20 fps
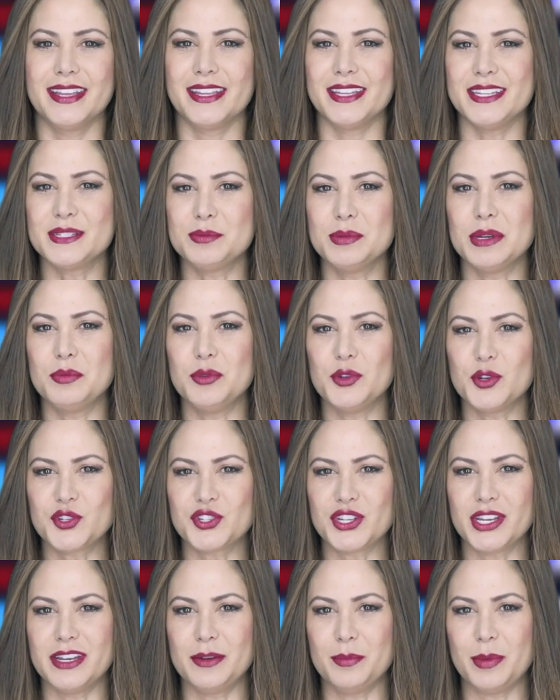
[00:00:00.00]
İzmir
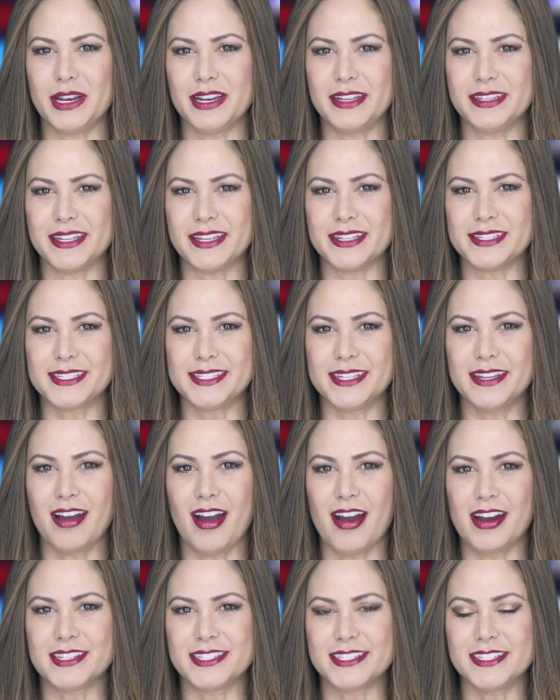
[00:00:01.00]
Büyükşehir Belediyesi
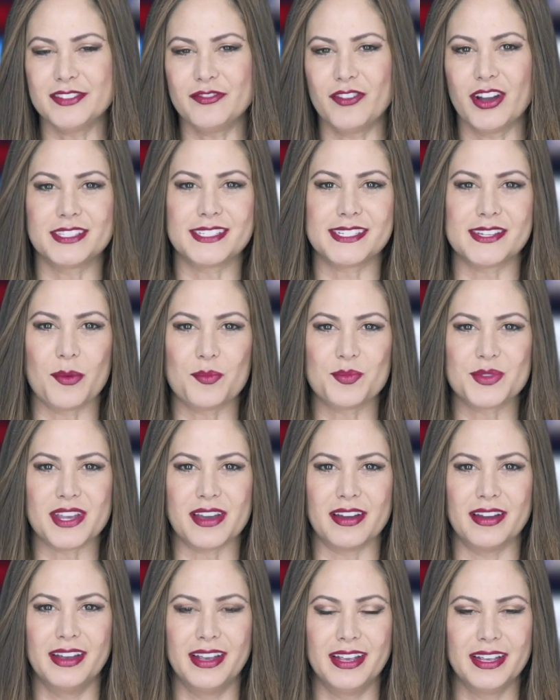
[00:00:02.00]
artık
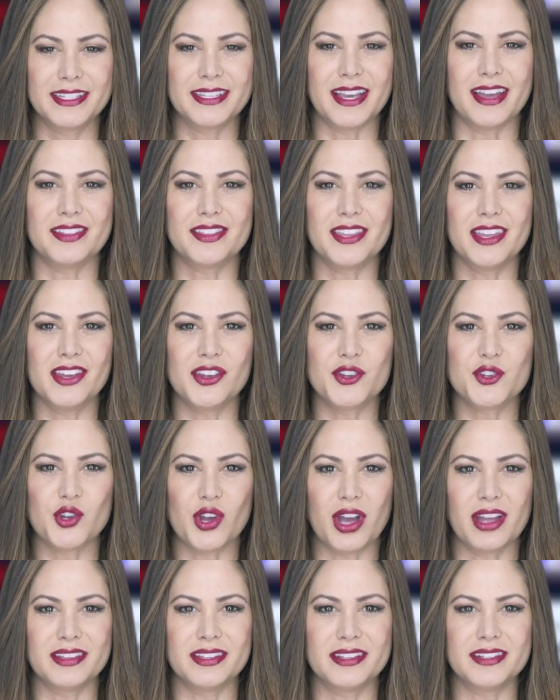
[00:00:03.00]
WhatsApp'ta. Kentte
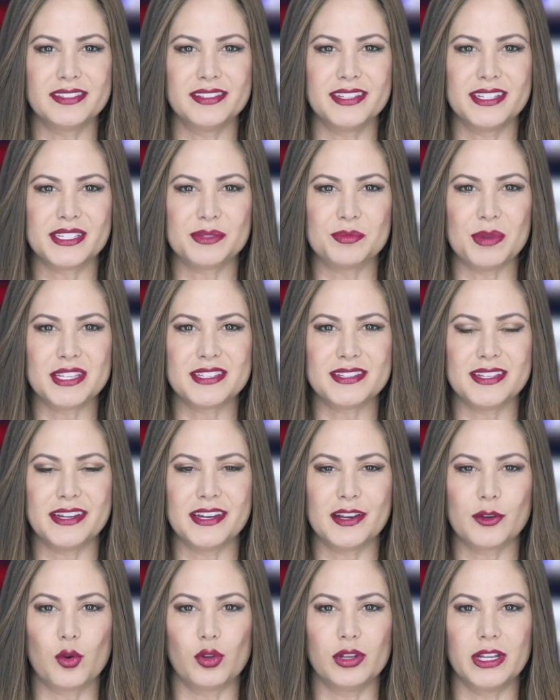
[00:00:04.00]
yaşayanların
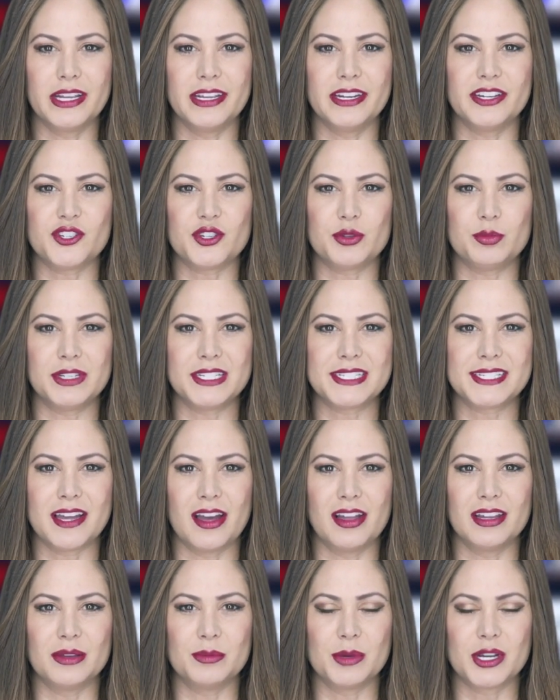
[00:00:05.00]
hizmetlere kolay erişimini
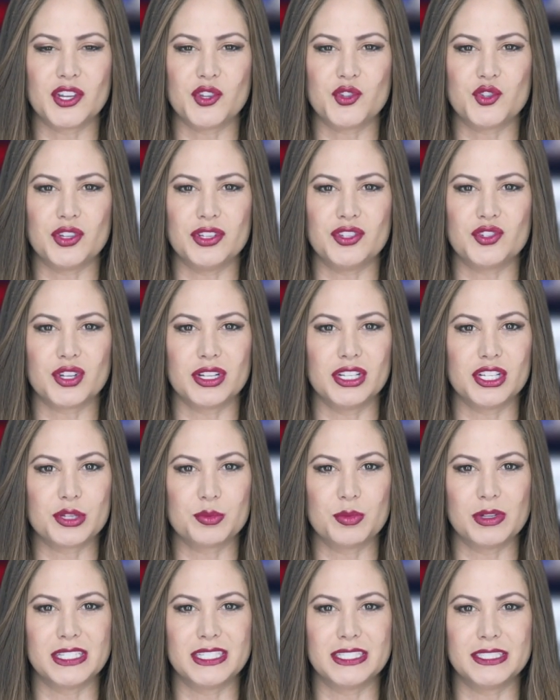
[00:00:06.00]
sağlamak için
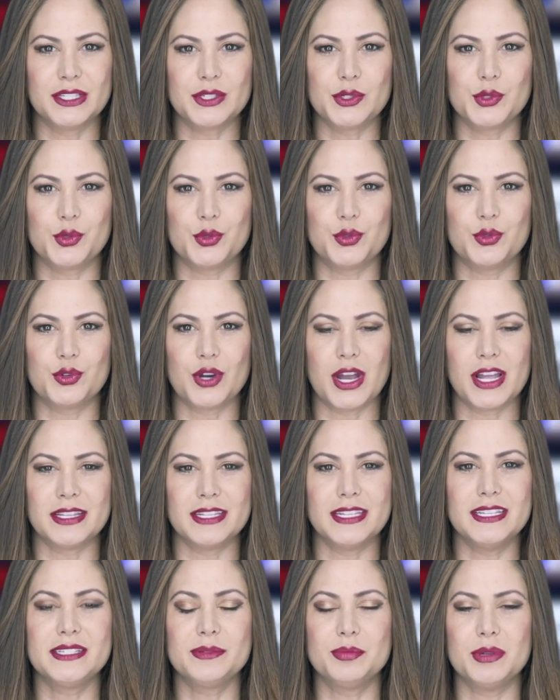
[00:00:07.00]
çalışmalarını
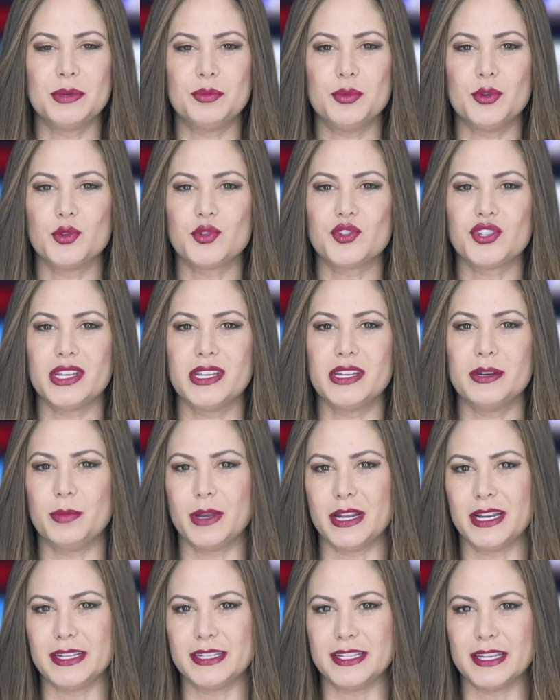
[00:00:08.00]
sürdüren İzmir Büyükşehir
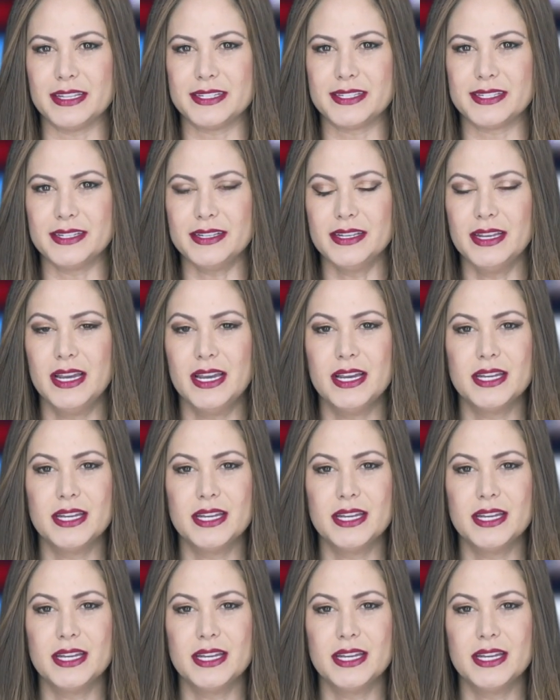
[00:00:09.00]
Belediyesi